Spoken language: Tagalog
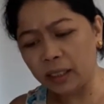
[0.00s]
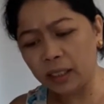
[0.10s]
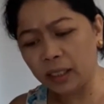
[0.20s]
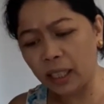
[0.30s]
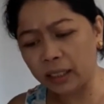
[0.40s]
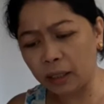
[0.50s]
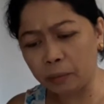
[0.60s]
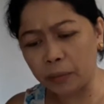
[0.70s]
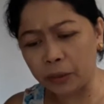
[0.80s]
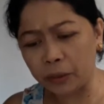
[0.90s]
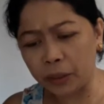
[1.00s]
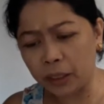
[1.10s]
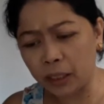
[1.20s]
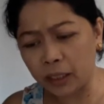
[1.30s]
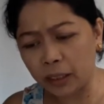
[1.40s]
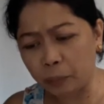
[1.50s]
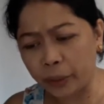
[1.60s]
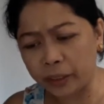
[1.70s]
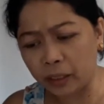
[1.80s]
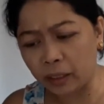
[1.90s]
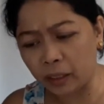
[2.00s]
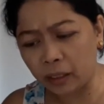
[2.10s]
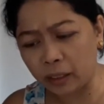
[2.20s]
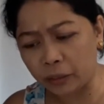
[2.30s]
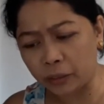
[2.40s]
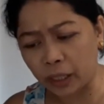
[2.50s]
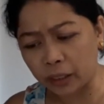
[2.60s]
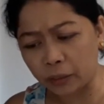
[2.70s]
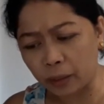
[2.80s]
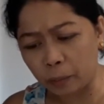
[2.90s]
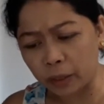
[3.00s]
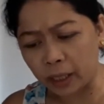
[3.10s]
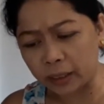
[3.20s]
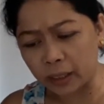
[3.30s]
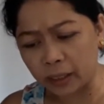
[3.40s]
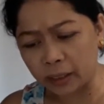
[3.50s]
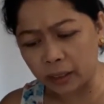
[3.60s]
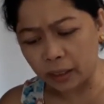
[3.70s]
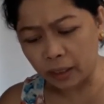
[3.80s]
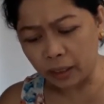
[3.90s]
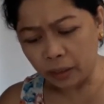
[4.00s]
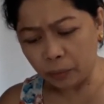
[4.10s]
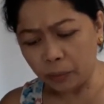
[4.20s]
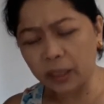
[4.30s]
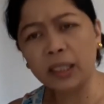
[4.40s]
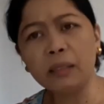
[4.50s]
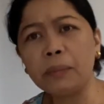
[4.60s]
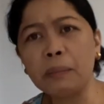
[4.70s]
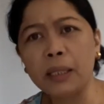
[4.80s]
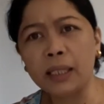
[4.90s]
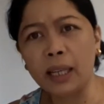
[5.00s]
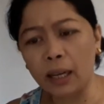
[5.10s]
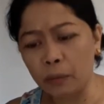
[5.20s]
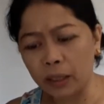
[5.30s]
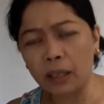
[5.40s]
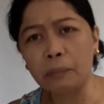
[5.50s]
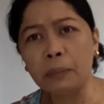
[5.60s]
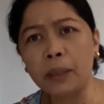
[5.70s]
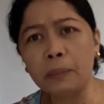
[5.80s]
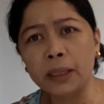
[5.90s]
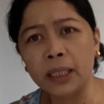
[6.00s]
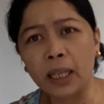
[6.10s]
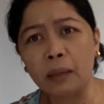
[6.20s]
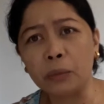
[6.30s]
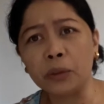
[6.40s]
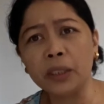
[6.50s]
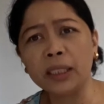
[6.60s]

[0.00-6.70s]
Hindi natin, ano, hindi natin pwedeng i-ano natin yung kapwa natin huwag kang pabida, huwag kang pabebe sa amo.